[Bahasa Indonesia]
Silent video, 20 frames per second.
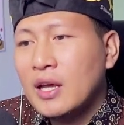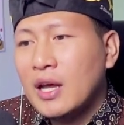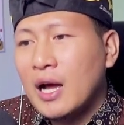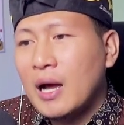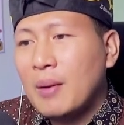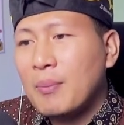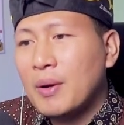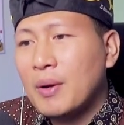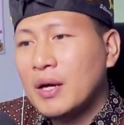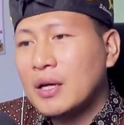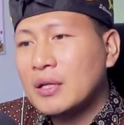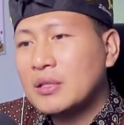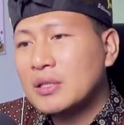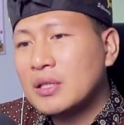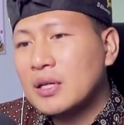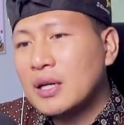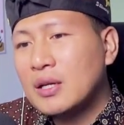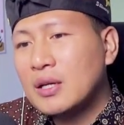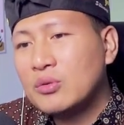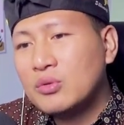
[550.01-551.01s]
apakah
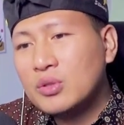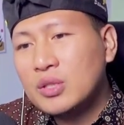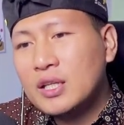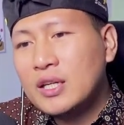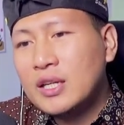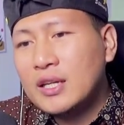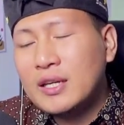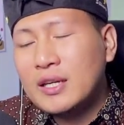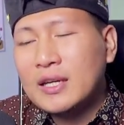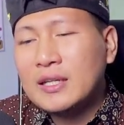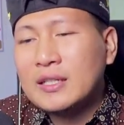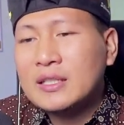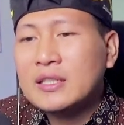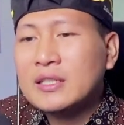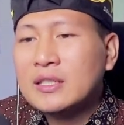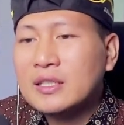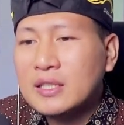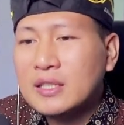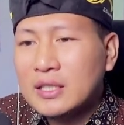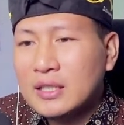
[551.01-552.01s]
terlalu iri dan
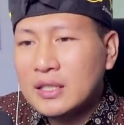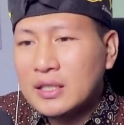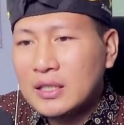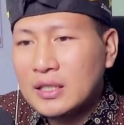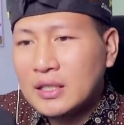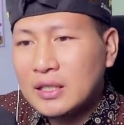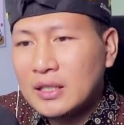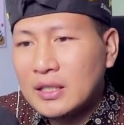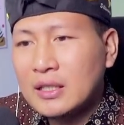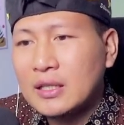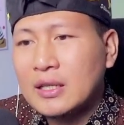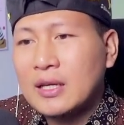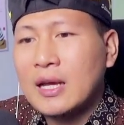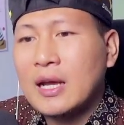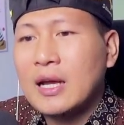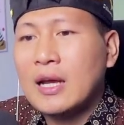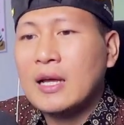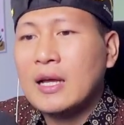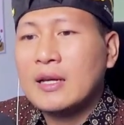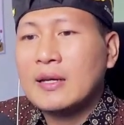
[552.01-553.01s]
dengki
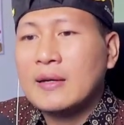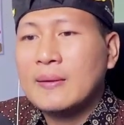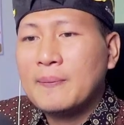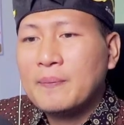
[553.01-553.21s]
kan